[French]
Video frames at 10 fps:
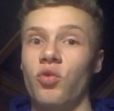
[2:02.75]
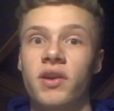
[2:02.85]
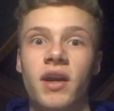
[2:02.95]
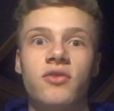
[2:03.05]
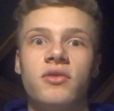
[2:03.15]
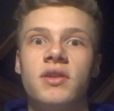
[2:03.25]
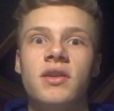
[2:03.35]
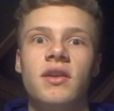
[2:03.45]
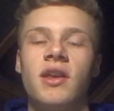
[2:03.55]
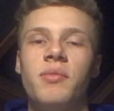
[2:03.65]
cartonné
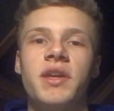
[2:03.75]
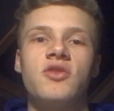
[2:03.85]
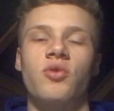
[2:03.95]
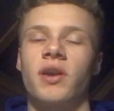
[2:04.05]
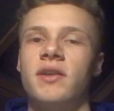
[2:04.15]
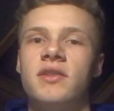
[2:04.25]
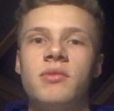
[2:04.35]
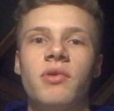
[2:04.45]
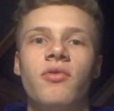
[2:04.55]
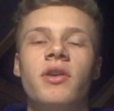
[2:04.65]
et les mecs ils ont
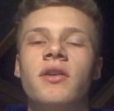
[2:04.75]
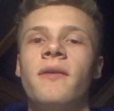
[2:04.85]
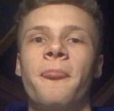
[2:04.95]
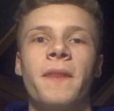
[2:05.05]
réalisé ben, voilà,